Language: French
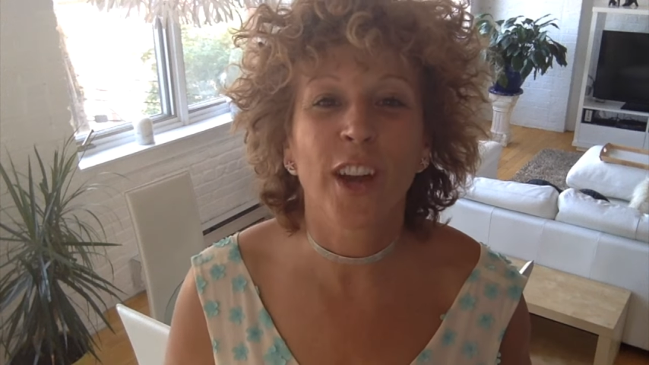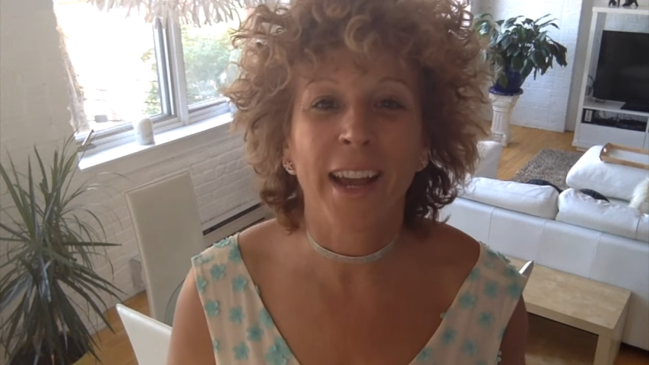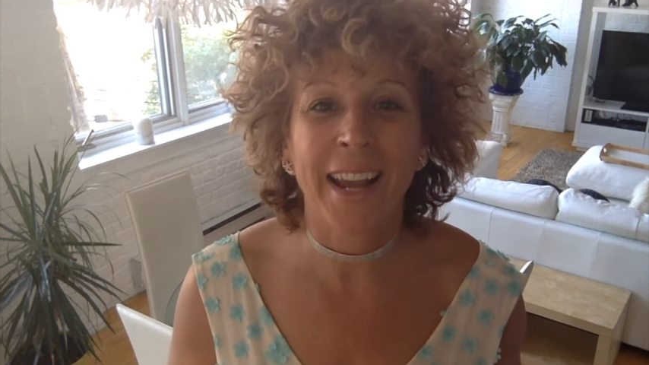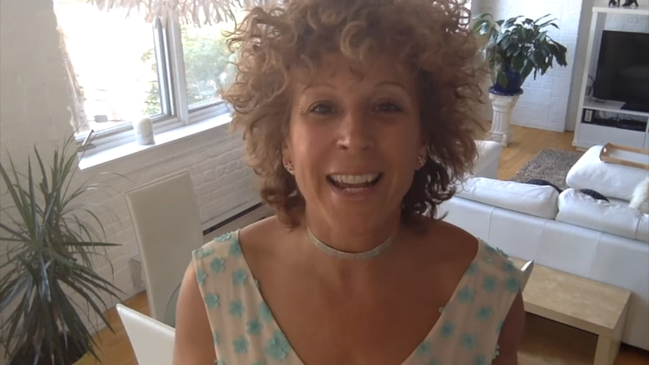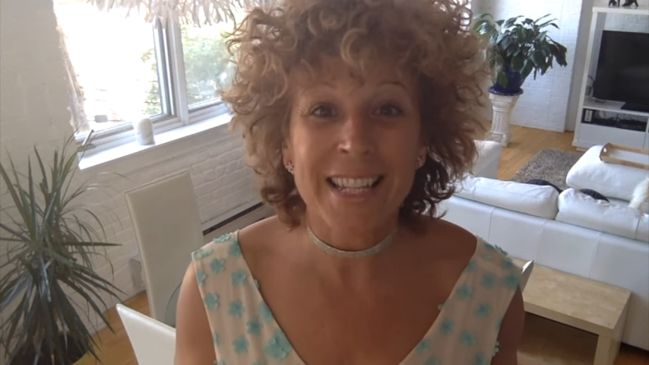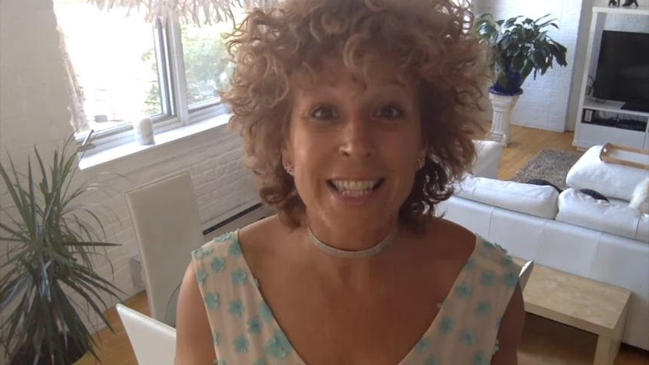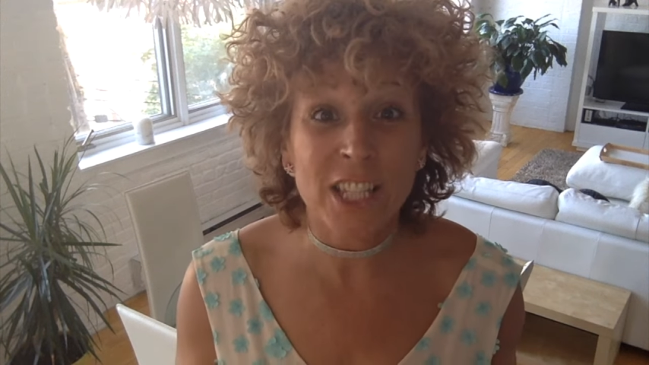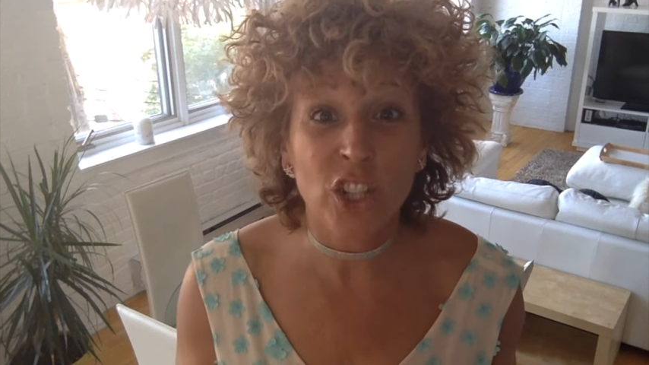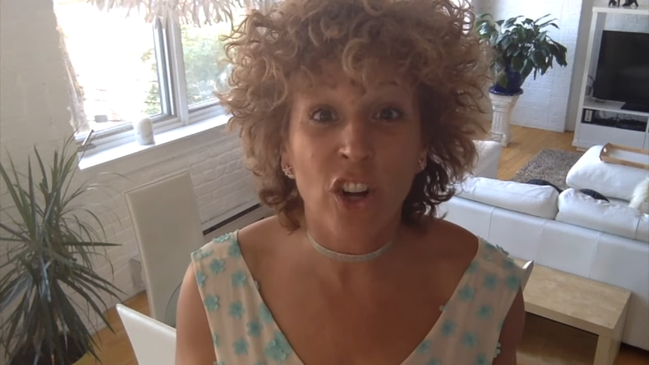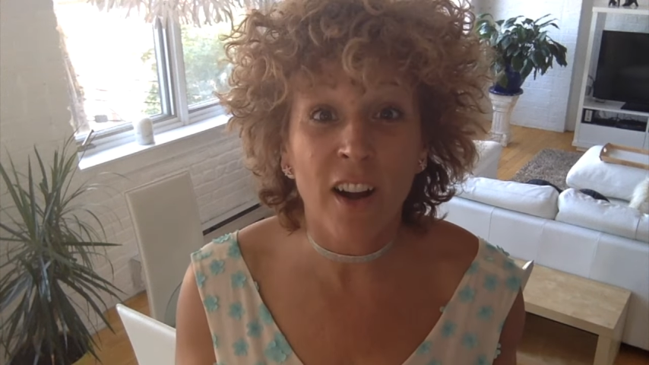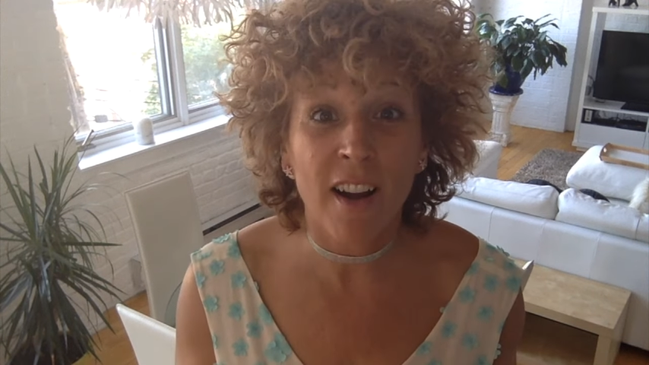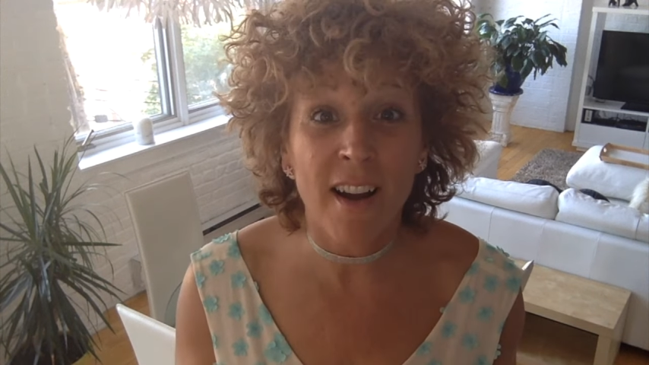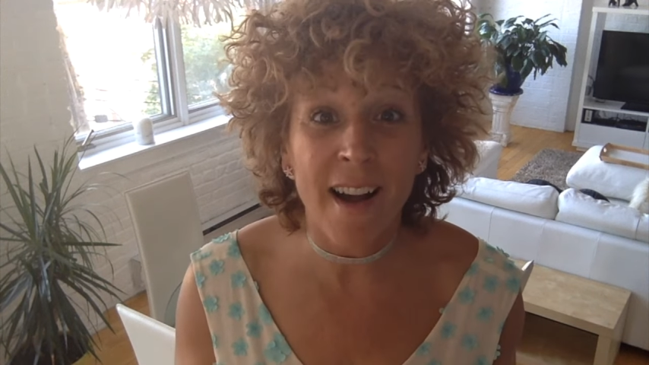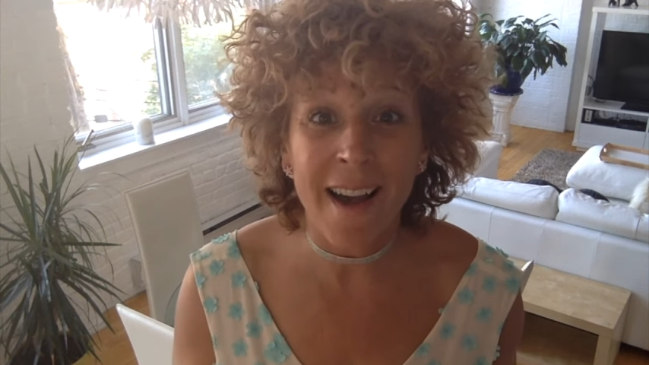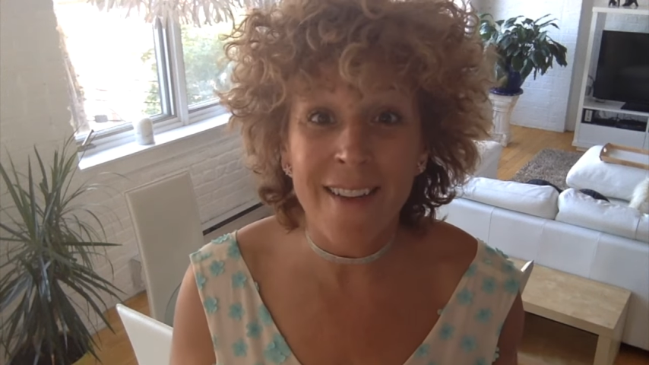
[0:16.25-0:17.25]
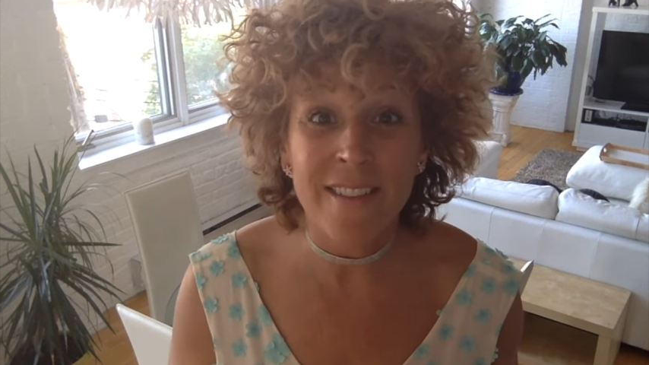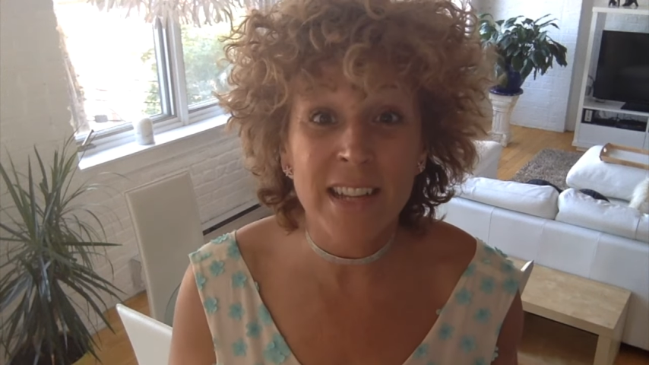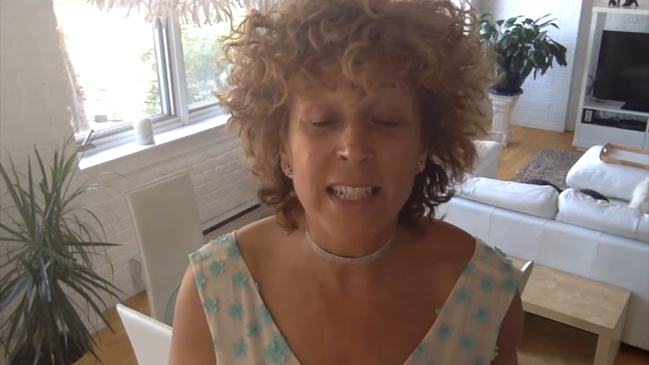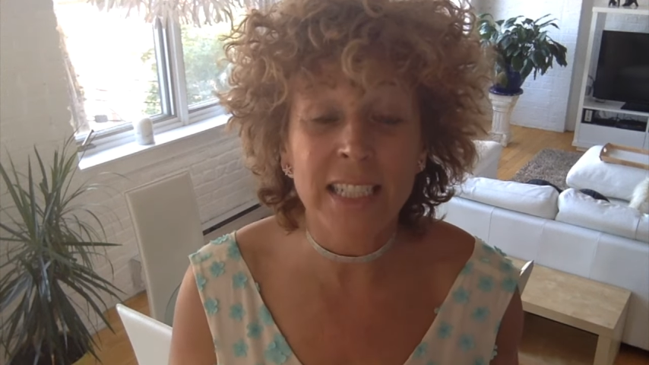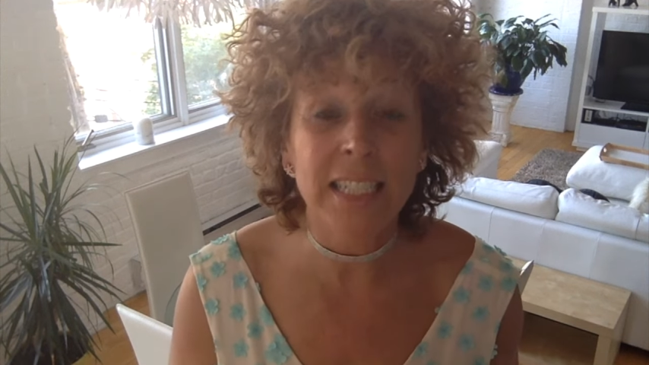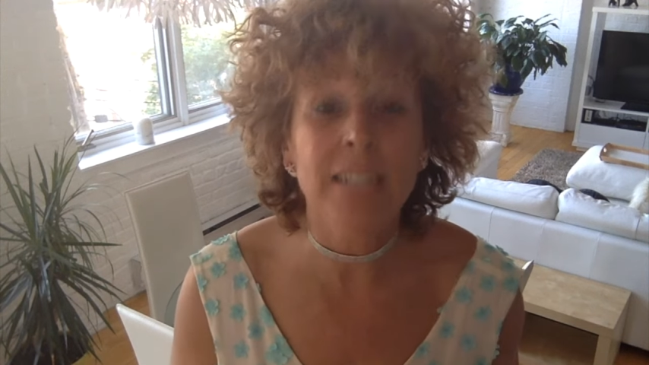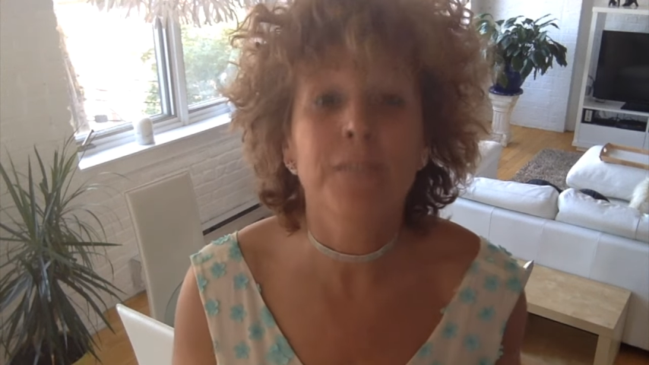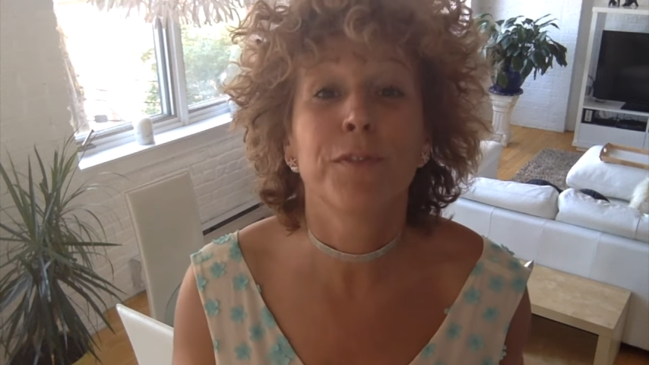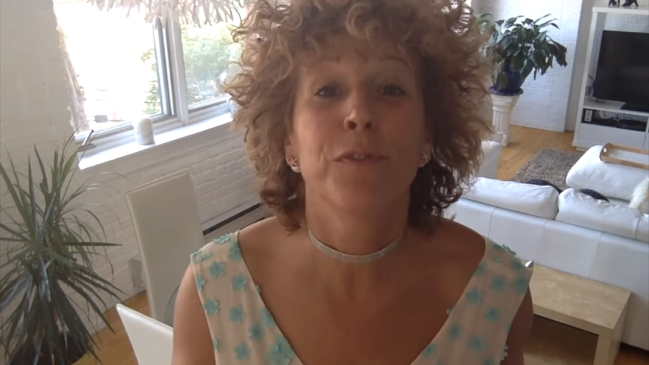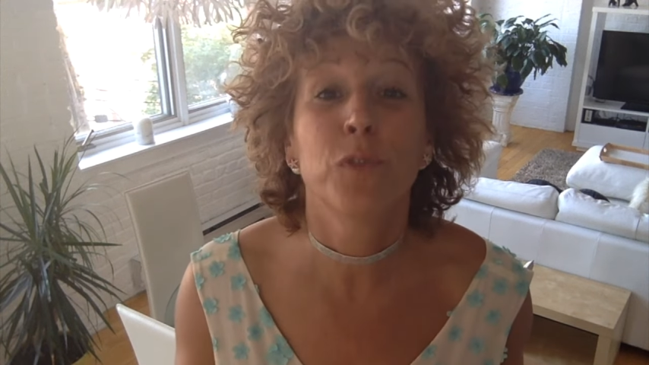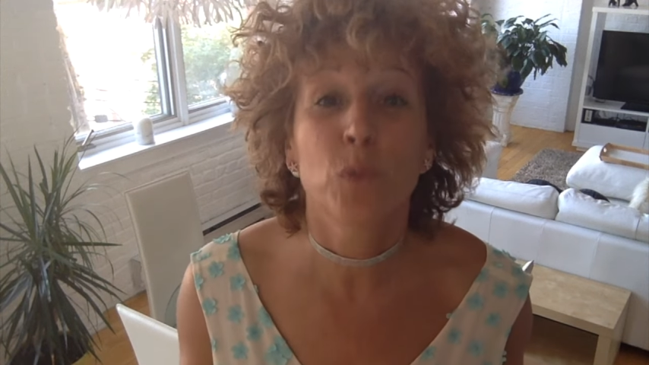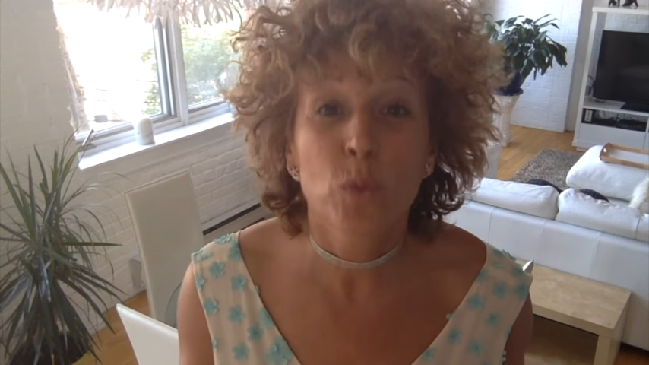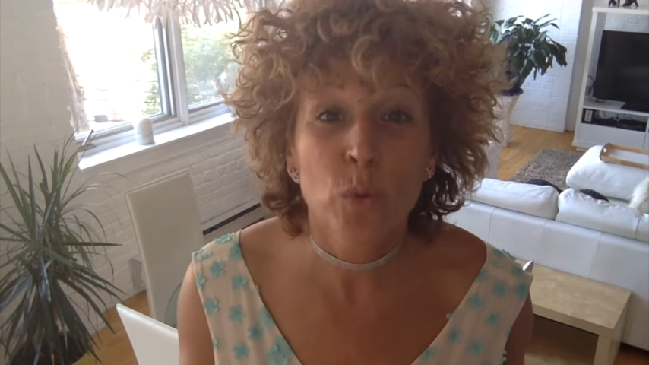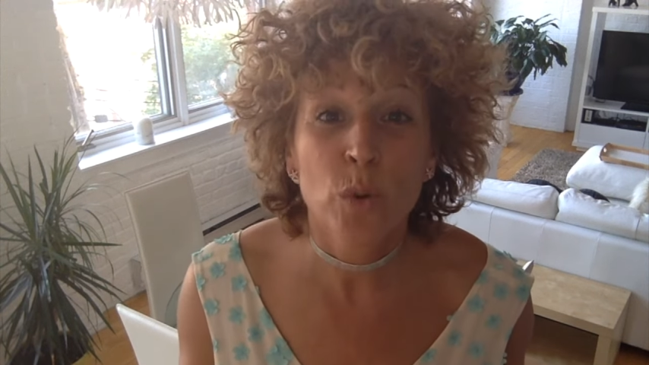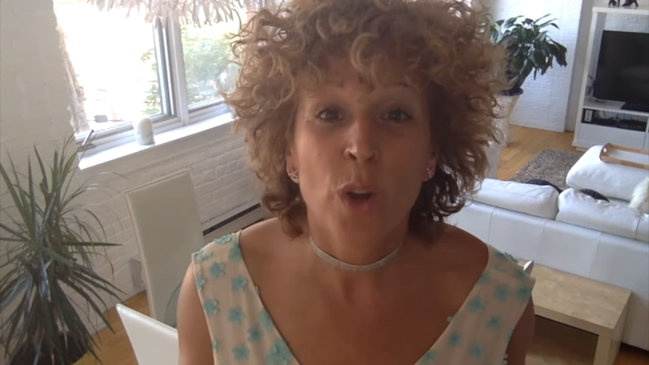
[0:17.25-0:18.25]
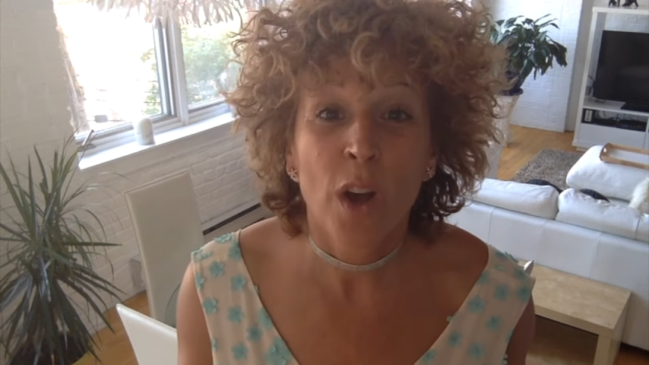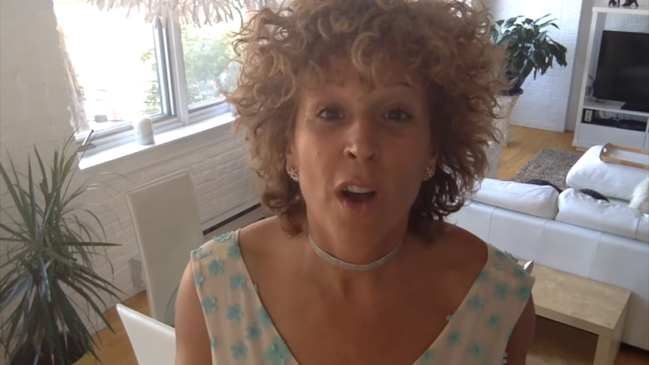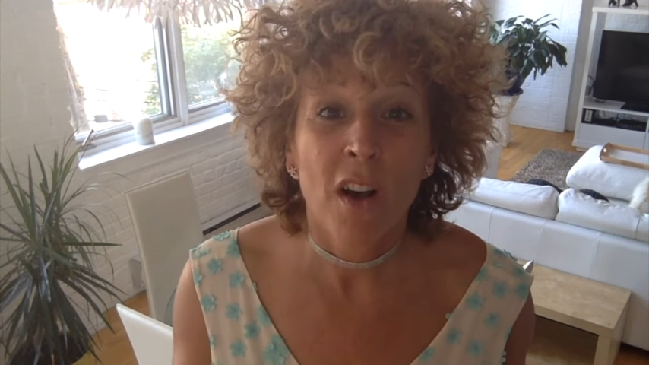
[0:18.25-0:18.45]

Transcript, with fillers: restaurants avec des vues.